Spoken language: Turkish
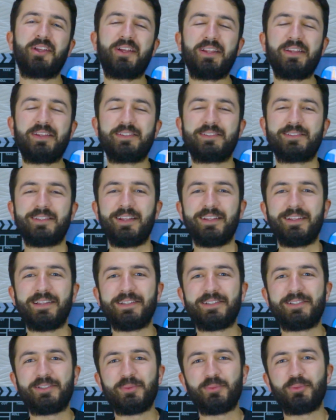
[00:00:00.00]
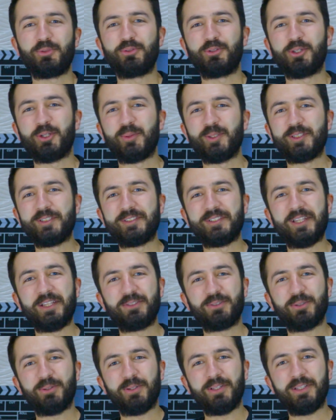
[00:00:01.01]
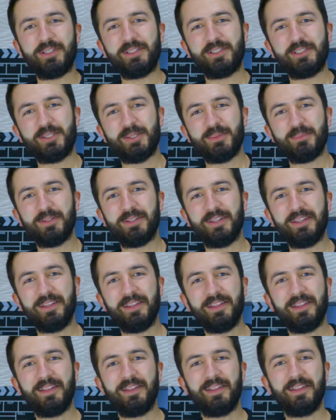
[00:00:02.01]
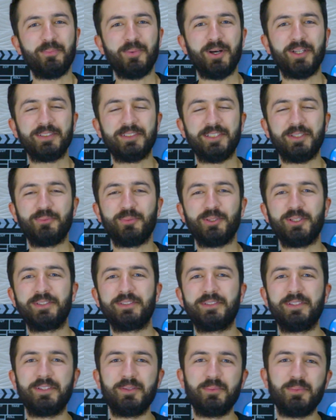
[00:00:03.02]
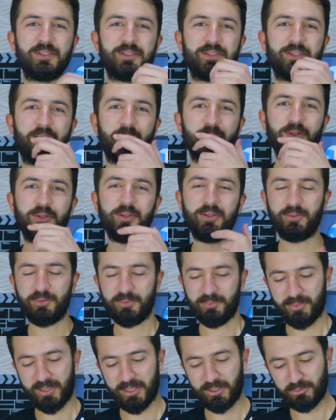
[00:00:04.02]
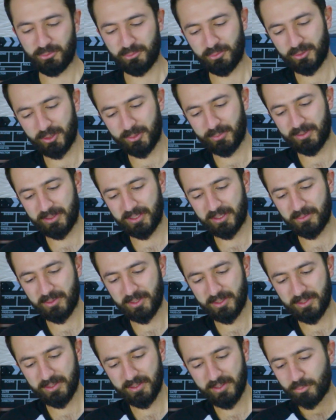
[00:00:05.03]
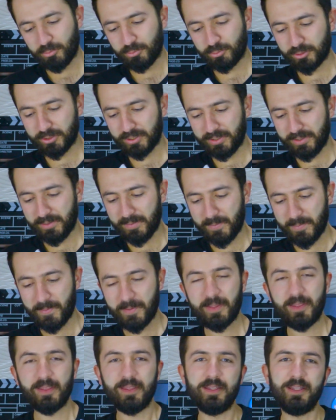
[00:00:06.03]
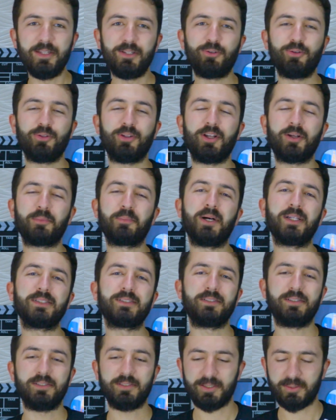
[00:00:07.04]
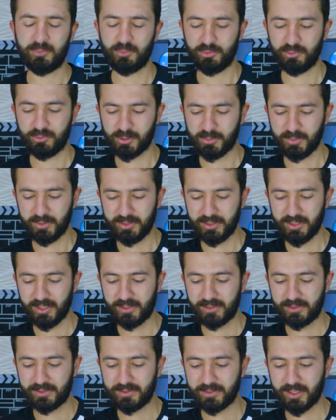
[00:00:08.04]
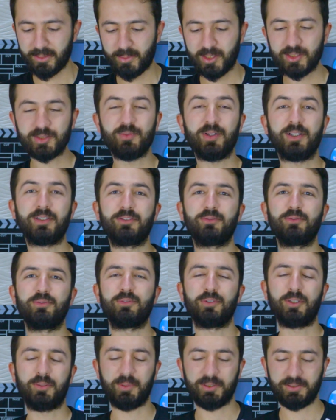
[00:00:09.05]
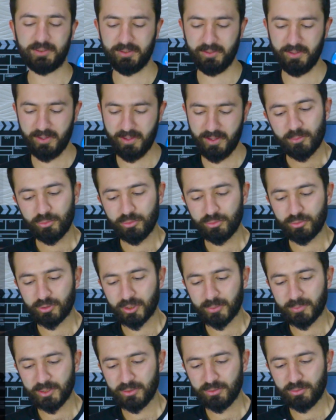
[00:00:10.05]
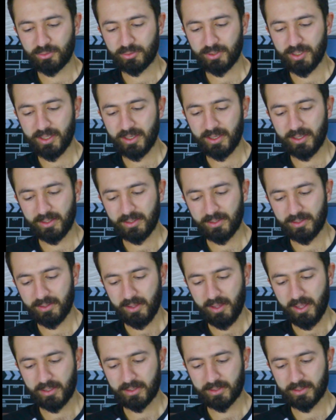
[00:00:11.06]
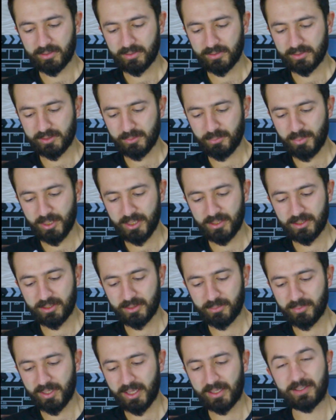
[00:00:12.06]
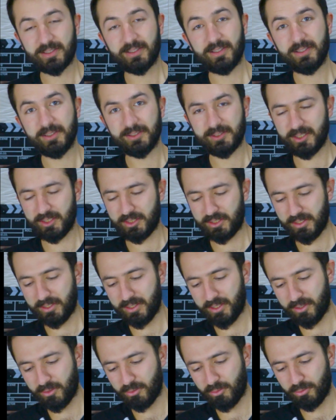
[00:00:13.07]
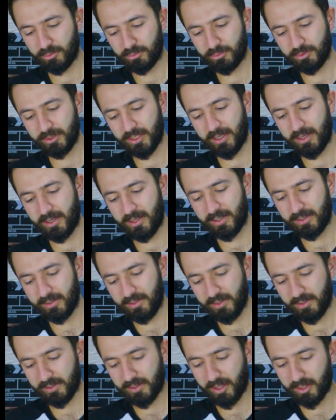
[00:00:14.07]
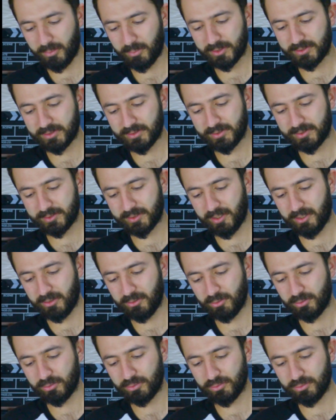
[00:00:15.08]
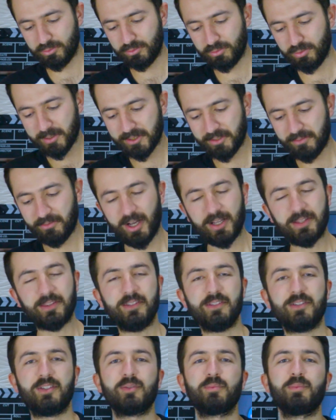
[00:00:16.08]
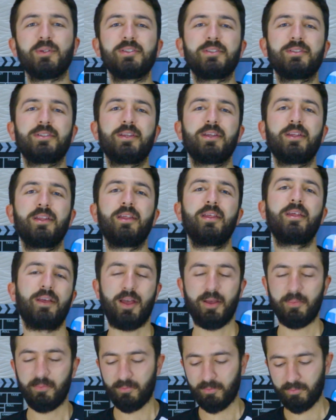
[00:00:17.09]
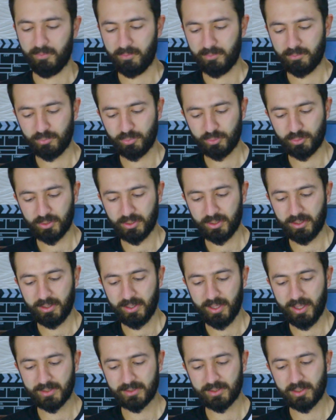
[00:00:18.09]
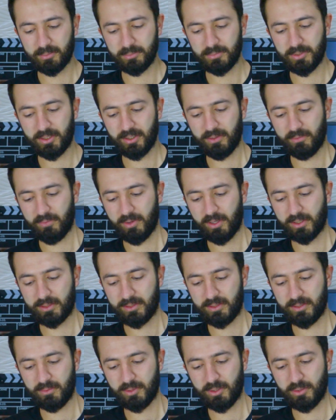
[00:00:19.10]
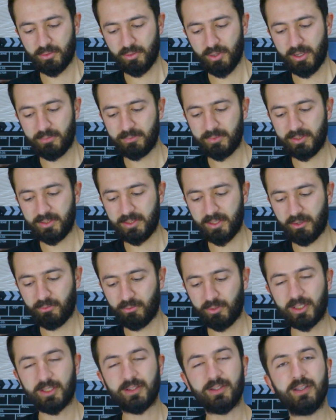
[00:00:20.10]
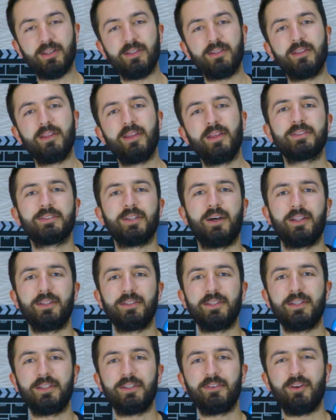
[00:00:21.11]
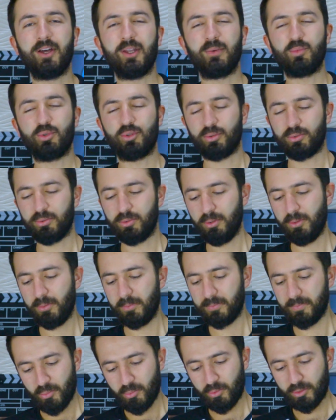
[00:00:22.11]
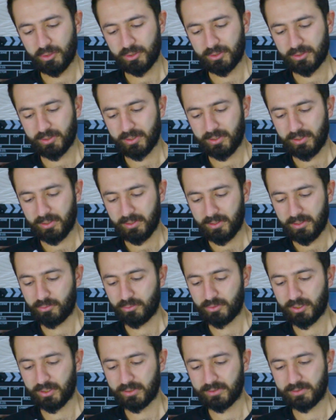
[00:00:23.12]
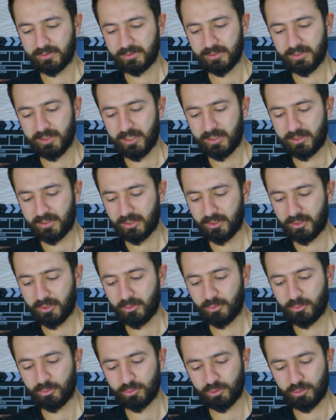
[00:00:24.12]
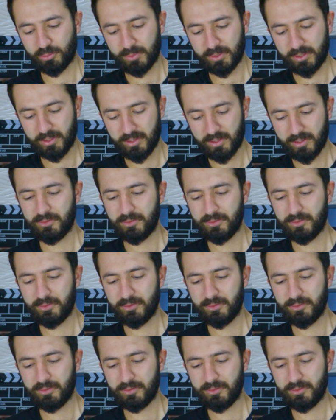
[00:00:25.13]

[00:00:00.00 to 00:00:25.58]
tane kişisel gelişim uygulamasından sonra şimdi de bahsetmek istedim. İslami bazı uygulamalar var. Burada ilk olarak bahsedeceğim uygulama Diyanet'in namaz vakti uygulaması. Bu uygulamayı yükleyerek ekranınızın bildirimler seçeneğinin olduğu yerlerde kalmasını sağlıyorsunuz. Mesela vaktin çıkmasına hem burada hesaplayarak vaktini veriyor hem de diğer vakitlerin saatlerini vermiş oluyor. Bu açıdan kullandığınızda gerçekten hoş bir,